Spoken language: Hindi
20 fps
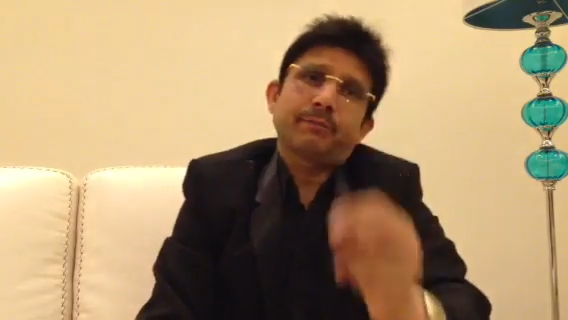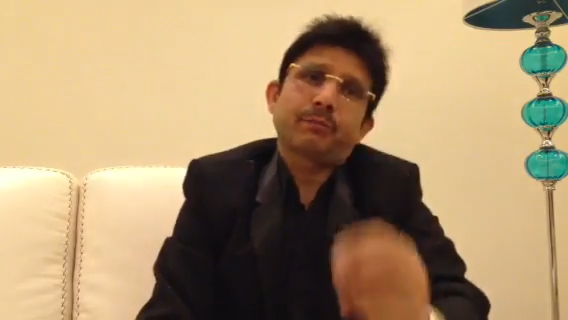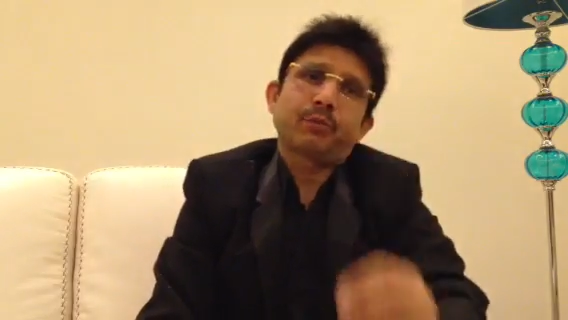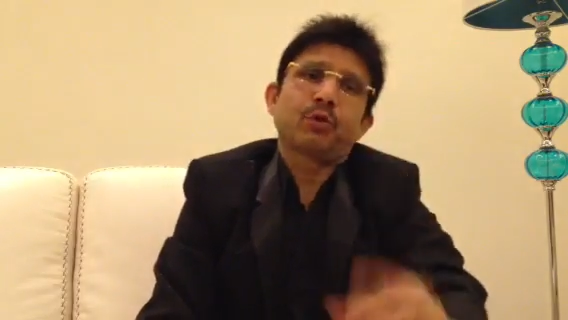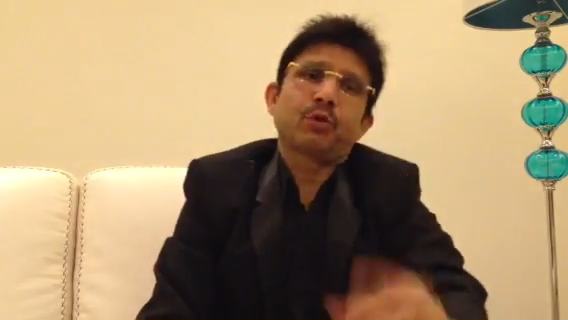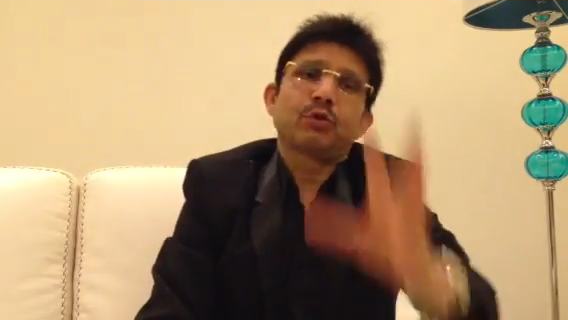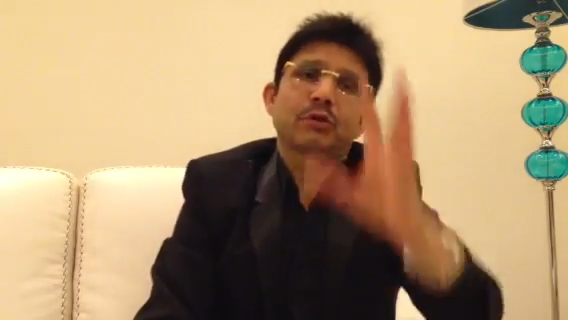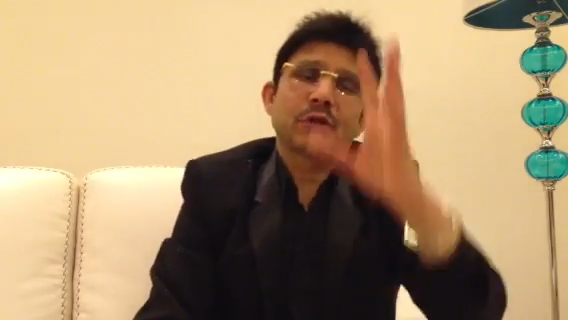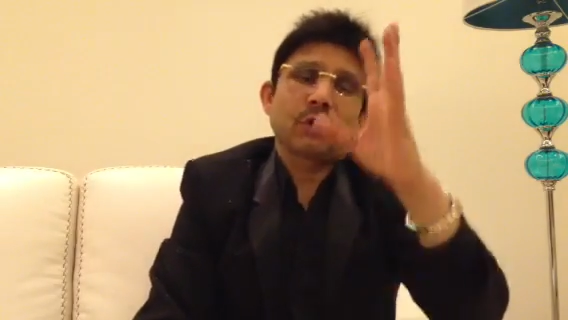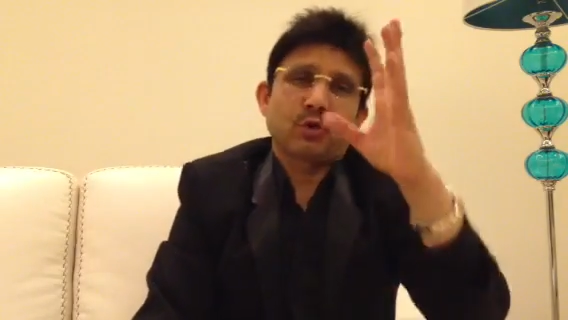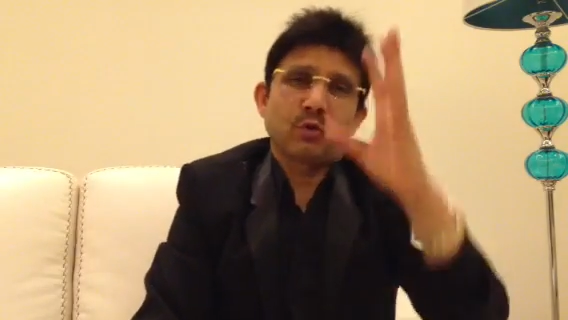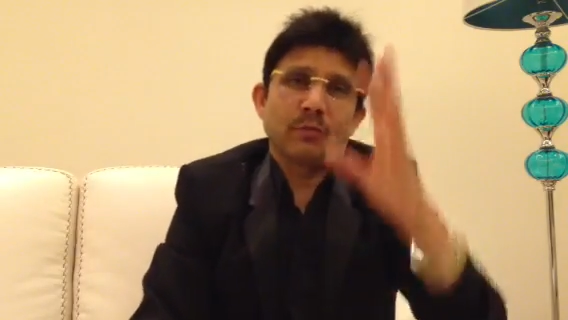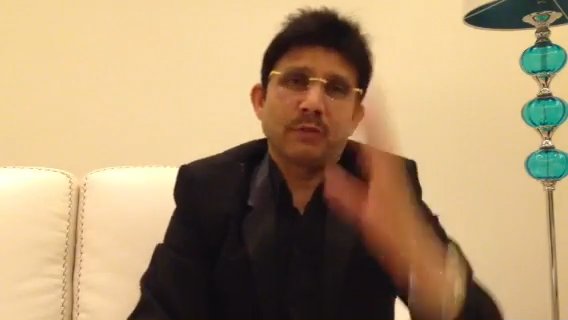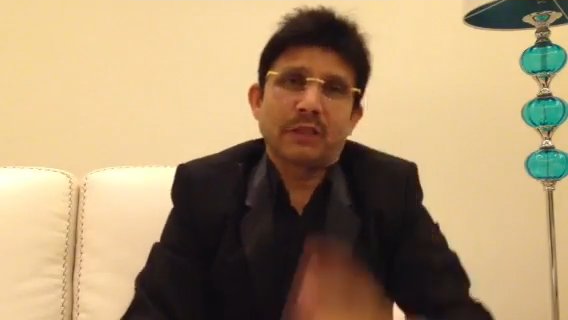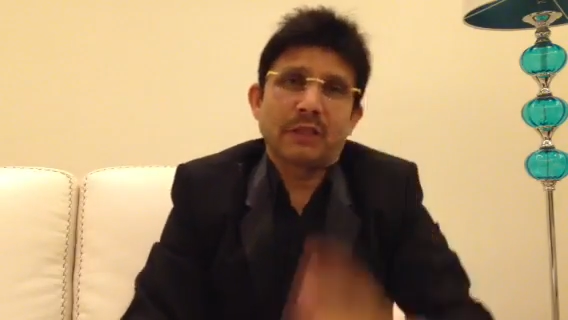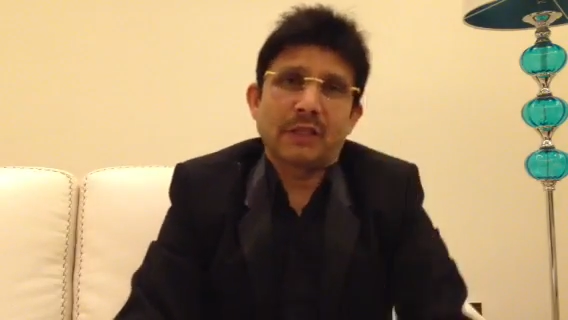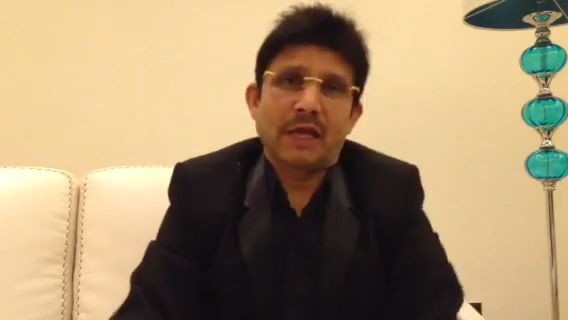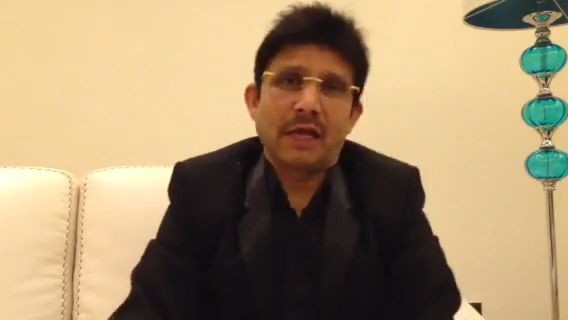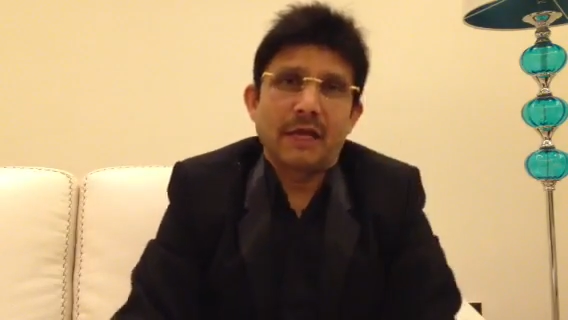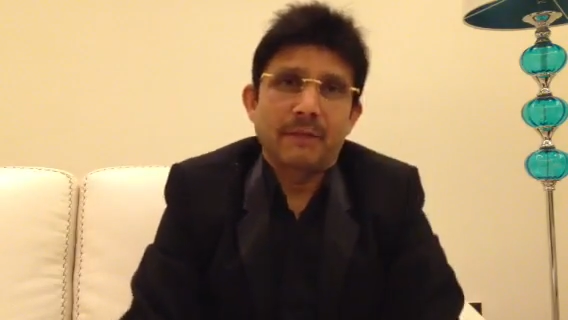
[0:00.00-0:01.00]
प्रोड्यूसर को
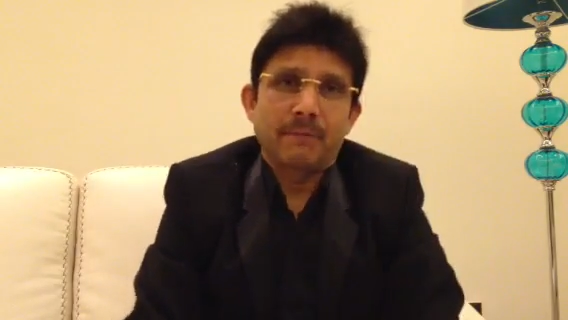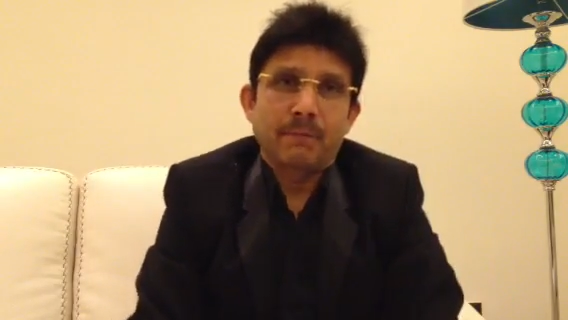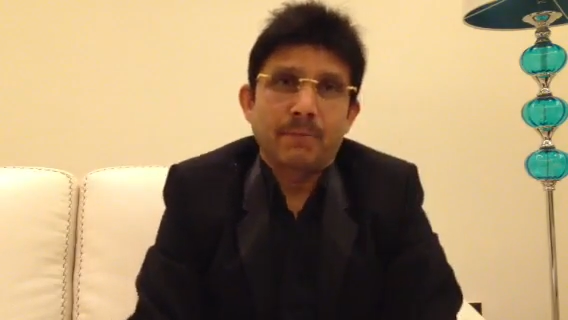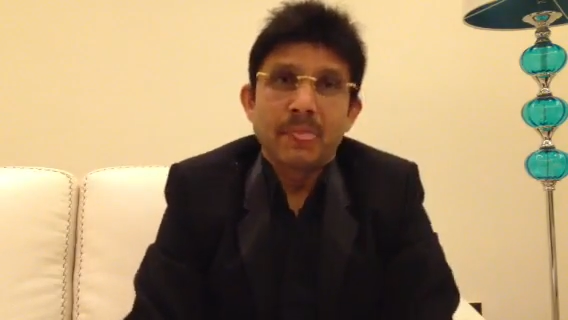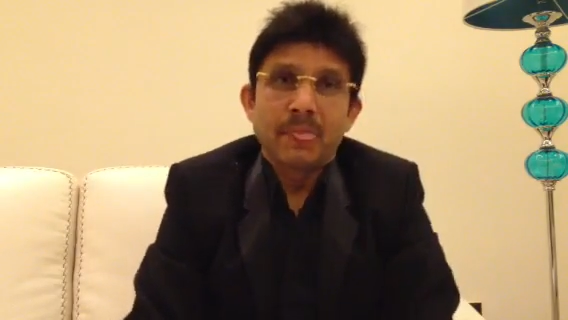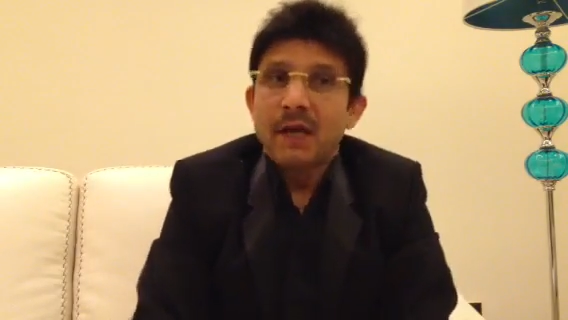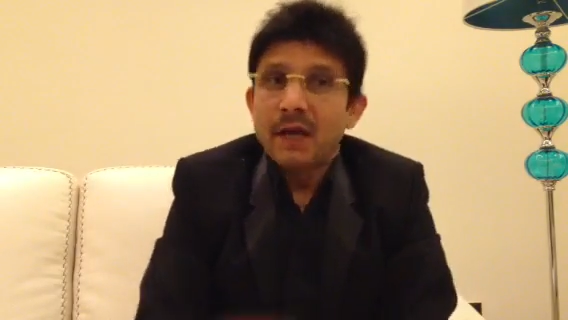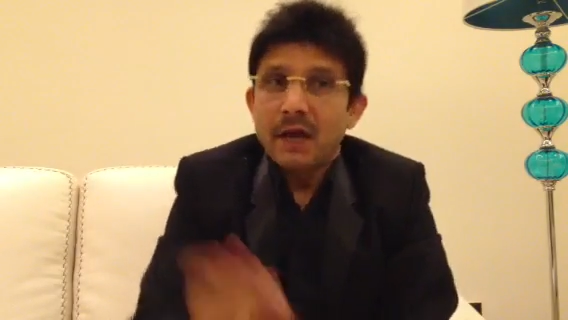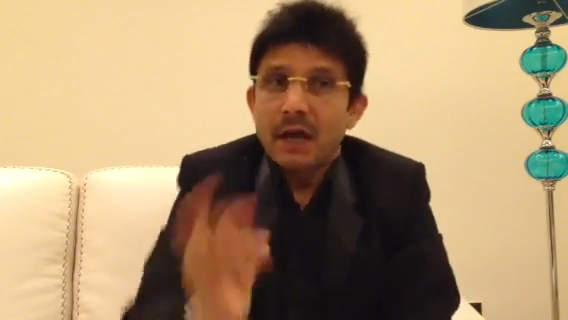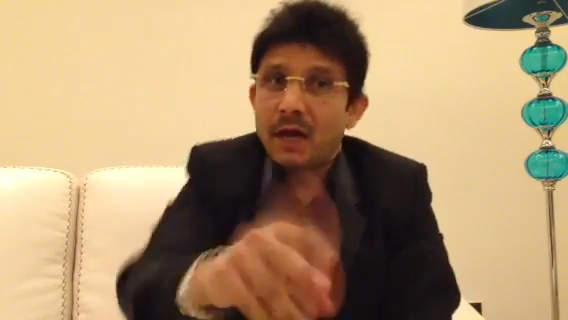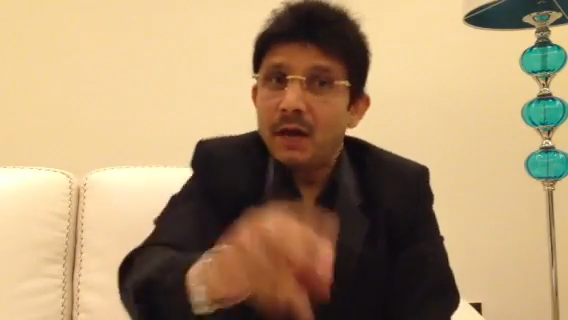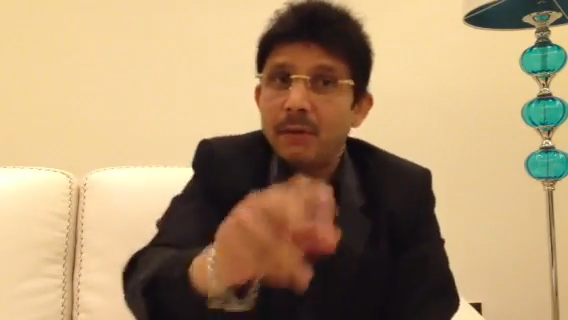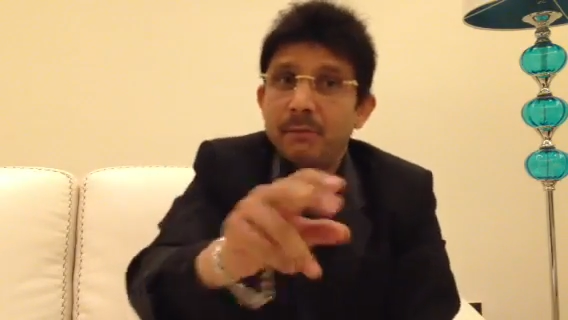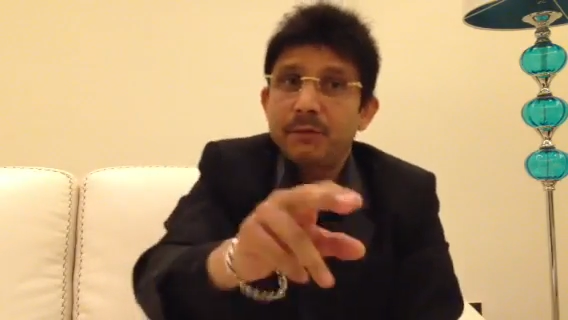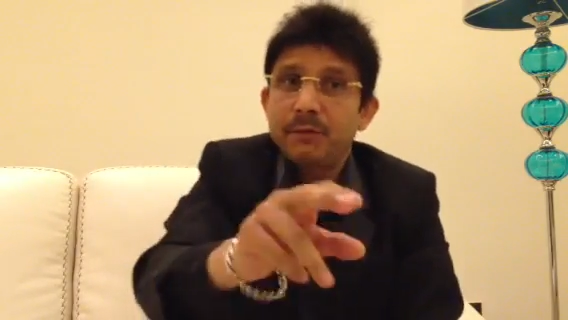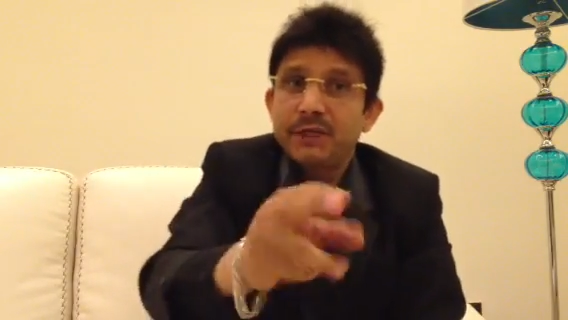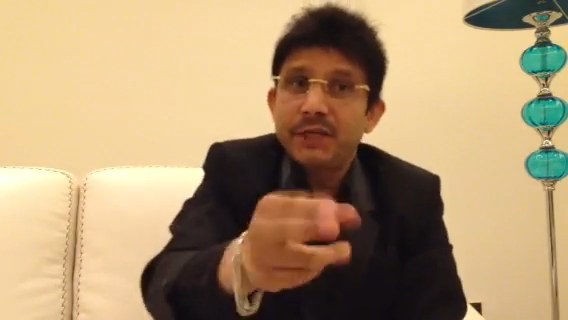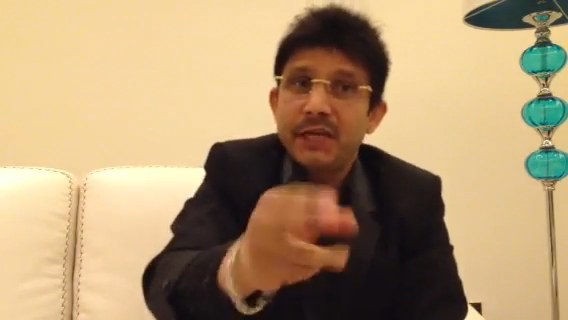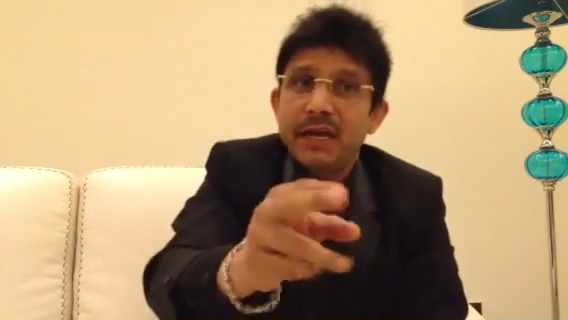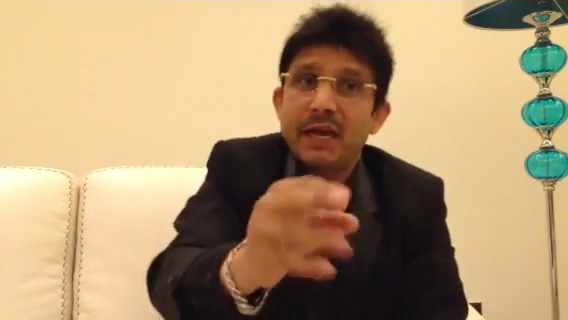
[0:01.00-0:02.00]
मिलता है
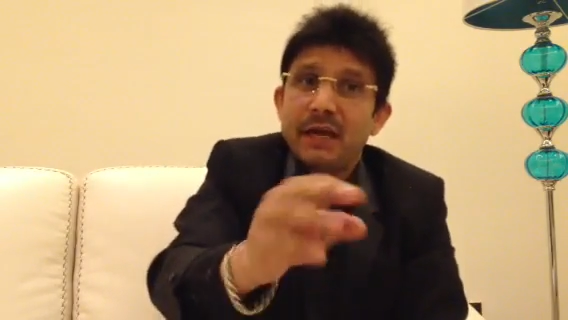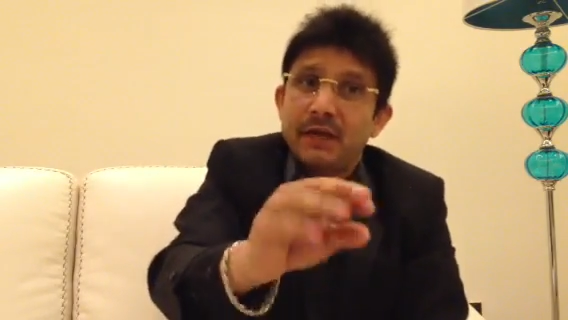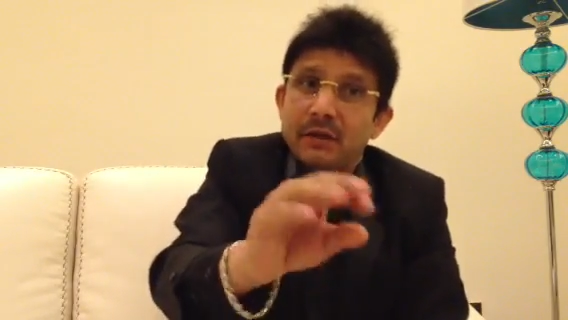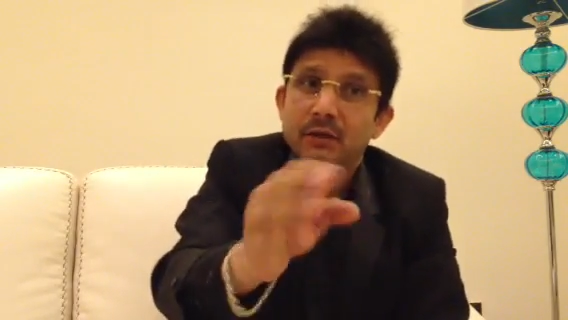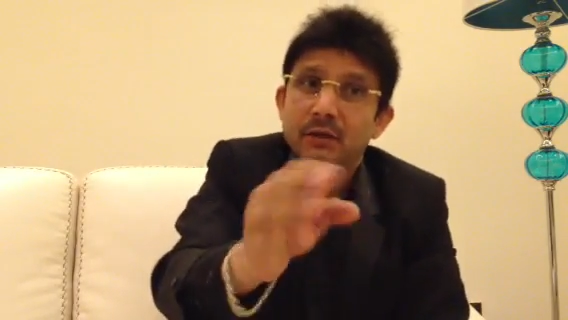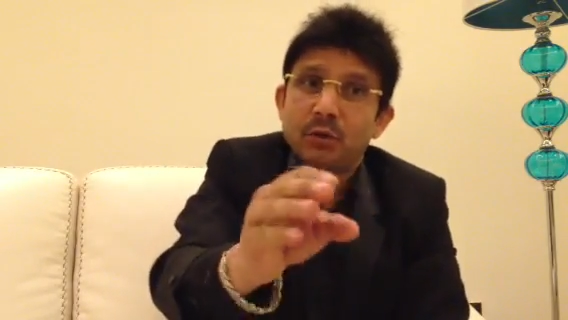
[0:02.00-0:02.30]
अब ये